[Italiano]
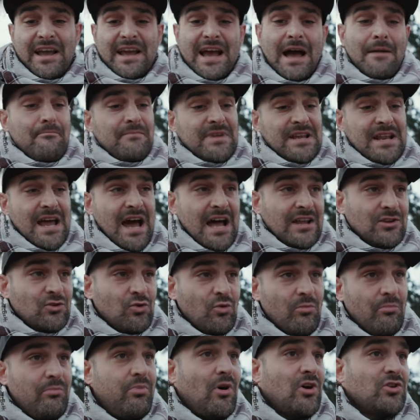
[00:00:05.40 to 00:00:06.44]
camminato
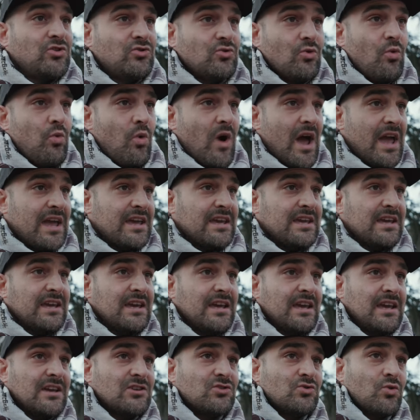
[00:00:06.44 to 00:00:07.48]
un po' su
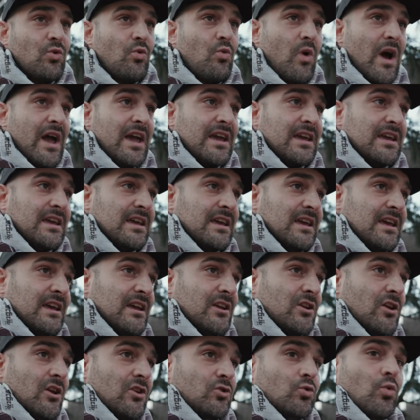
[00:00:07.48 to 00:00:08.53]
quei, su
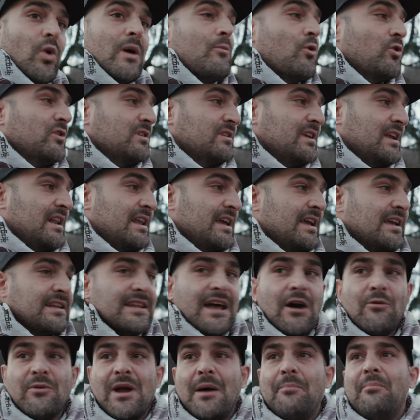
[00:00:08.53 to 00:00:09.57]
quei due mondi lì,
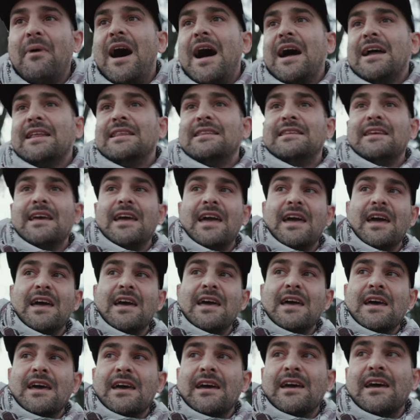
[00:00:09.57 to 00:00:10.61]
da una parte
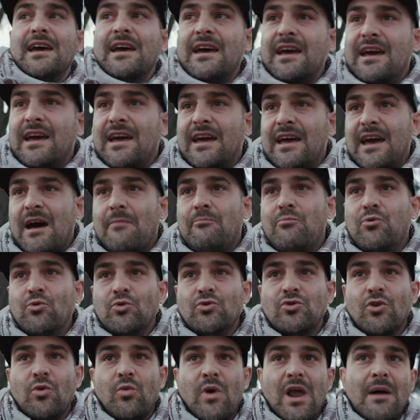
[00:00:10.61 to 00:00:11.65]
eh,
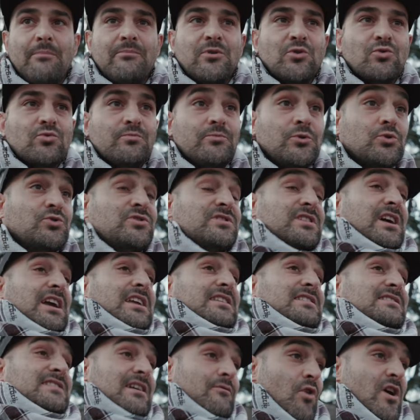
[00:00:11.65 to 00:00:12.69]
appunto quella più, più,
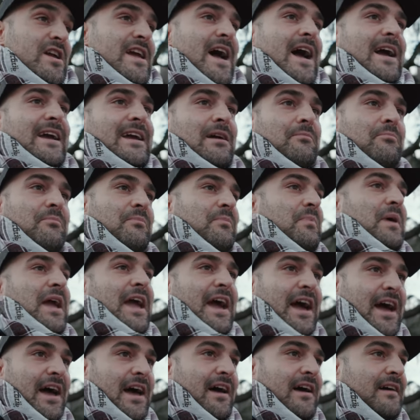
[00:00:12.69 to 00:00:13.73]
street, se vuoi anche
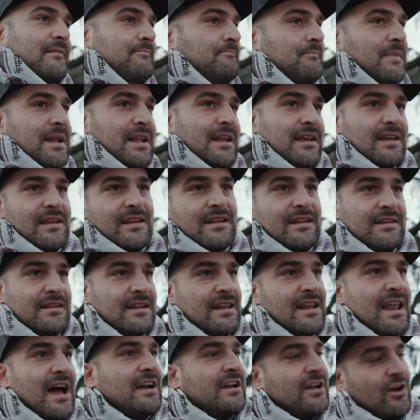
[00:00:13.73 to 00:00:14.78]
per eh,
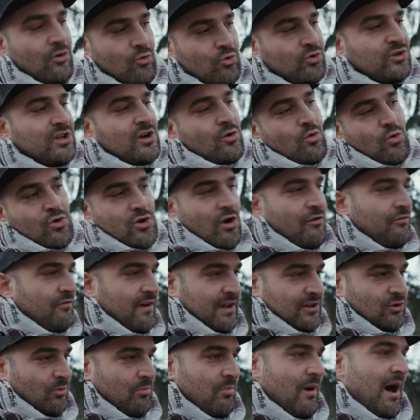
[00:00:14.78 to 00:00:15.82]
la crew di cui ho
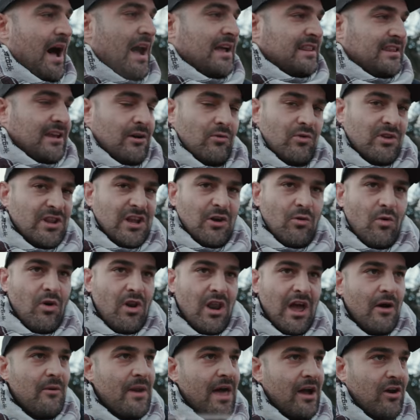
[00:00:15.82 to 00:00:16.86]
fatto parte, quindi
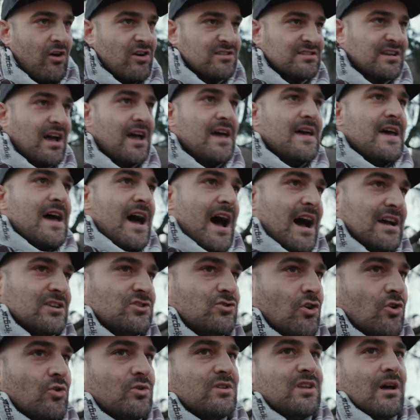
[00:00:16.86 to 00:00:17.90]
quella era una cosa
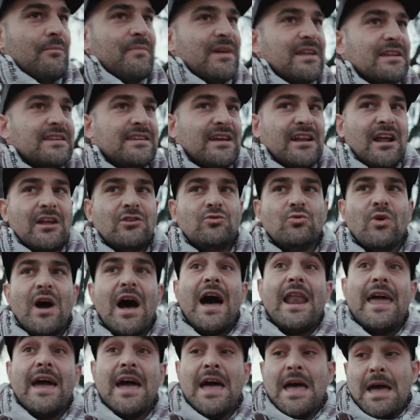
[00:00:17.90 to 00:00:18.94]
assolutamente
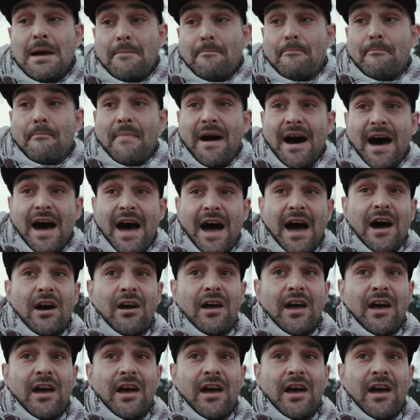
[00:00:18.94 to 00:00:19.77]
naturale, ma